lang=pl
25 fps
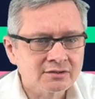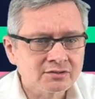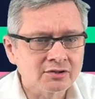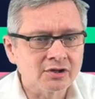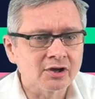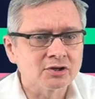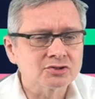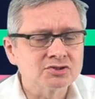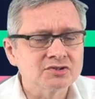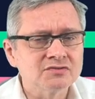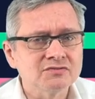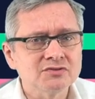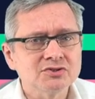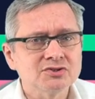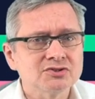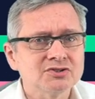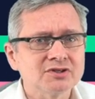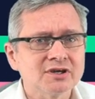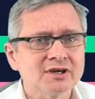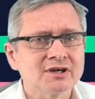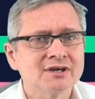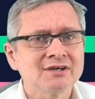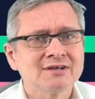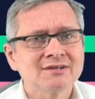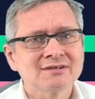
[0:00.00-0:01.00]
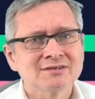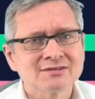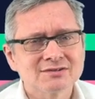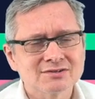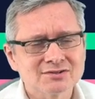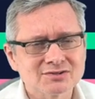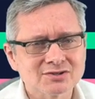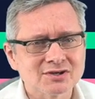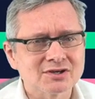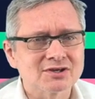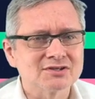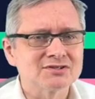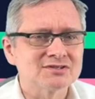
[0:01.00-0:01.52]
No i oczywiście,
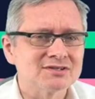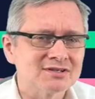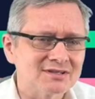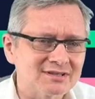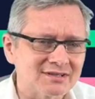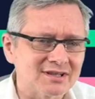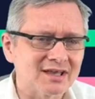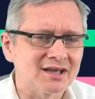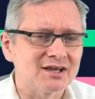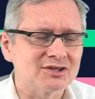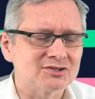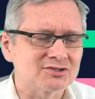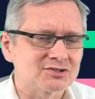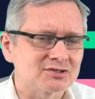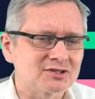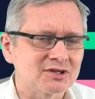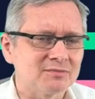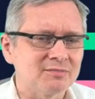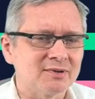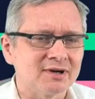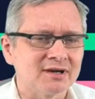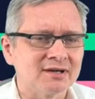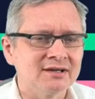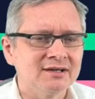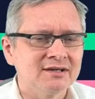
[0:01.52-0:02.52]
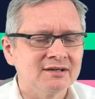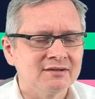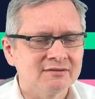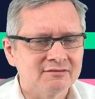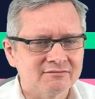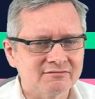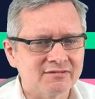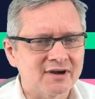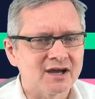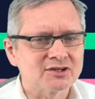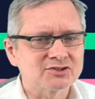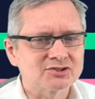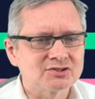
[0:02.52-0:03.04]
co jest też chyba
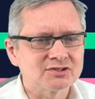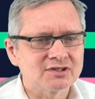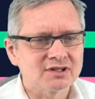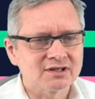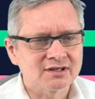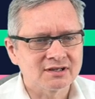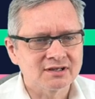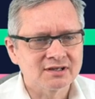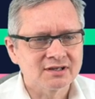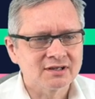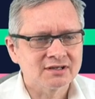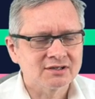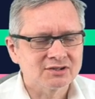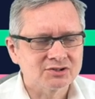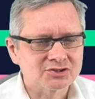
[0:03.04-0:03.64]
ważne,